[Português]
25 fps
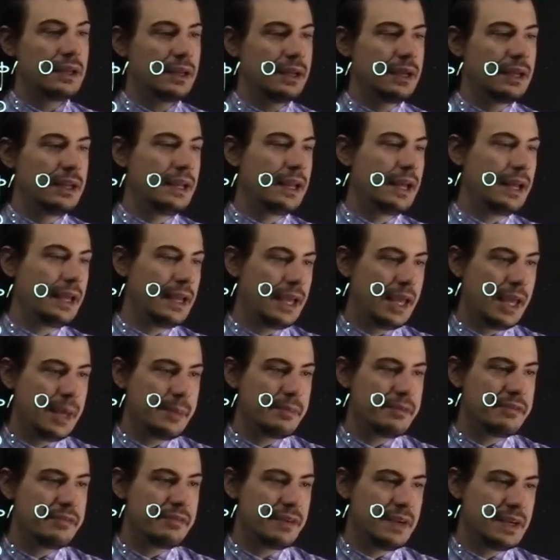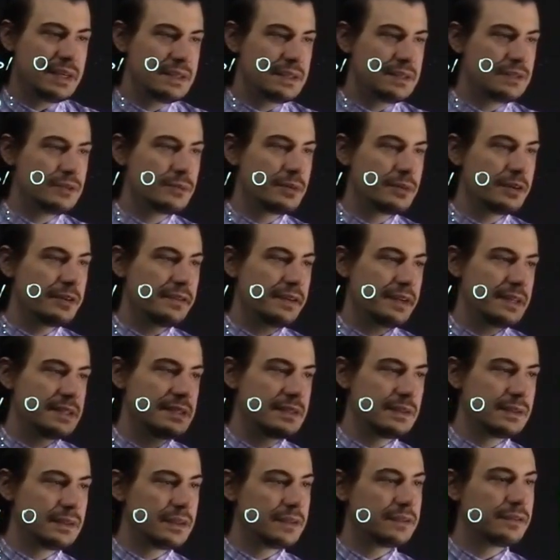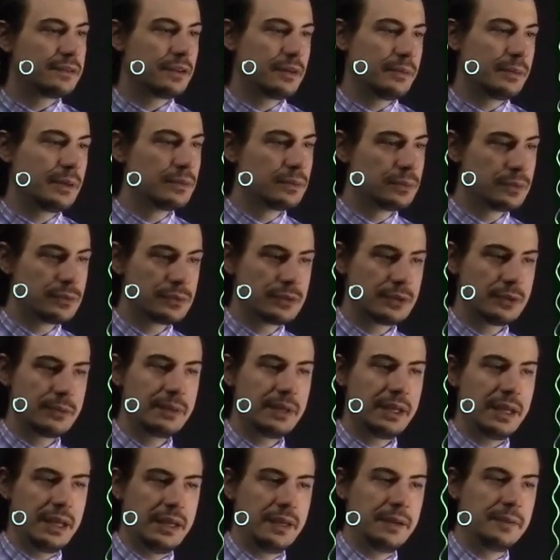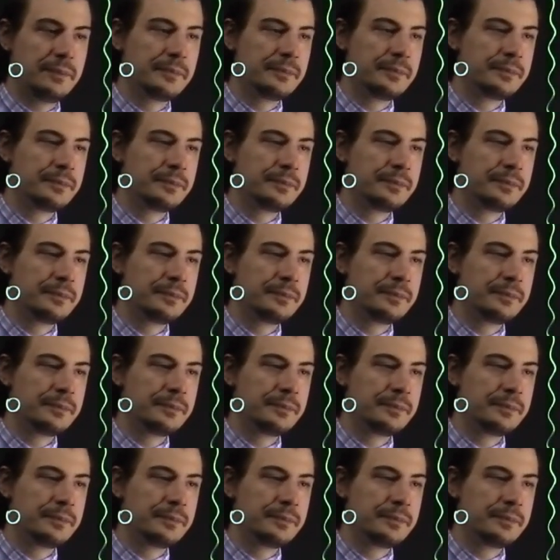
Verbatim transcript: Ele é m vezes uma fração da forma 1 sobre n.